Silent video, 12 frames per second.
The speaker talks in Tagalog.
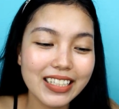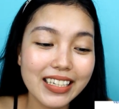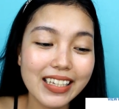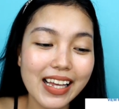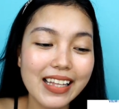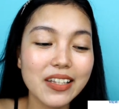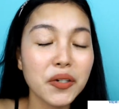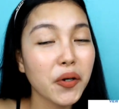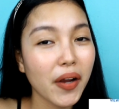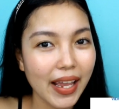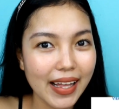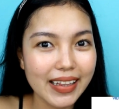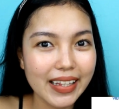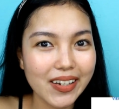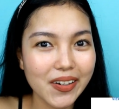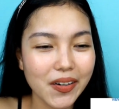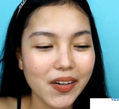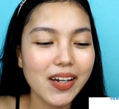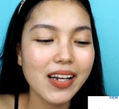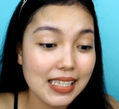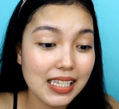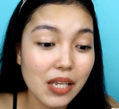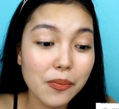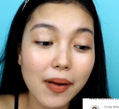Jeanette Rogelio,
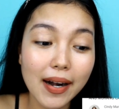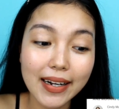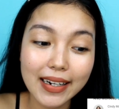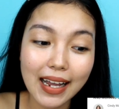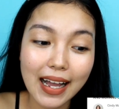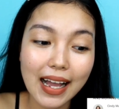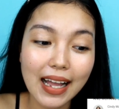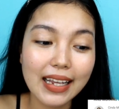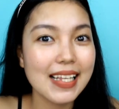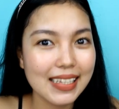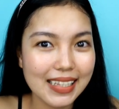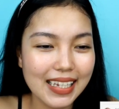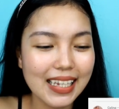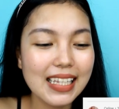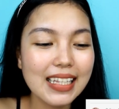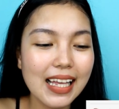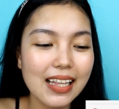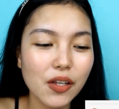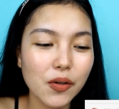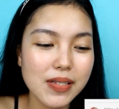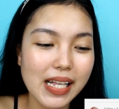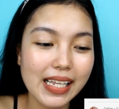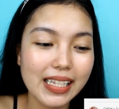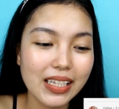Cindy Marga, Celine, hello
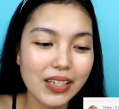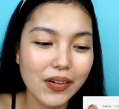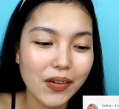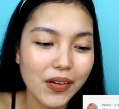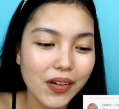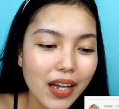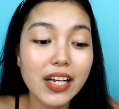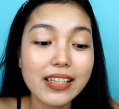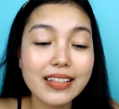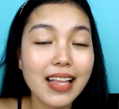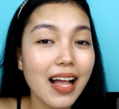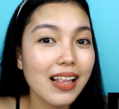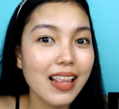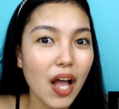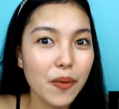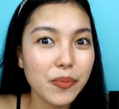sa inyo, Chantal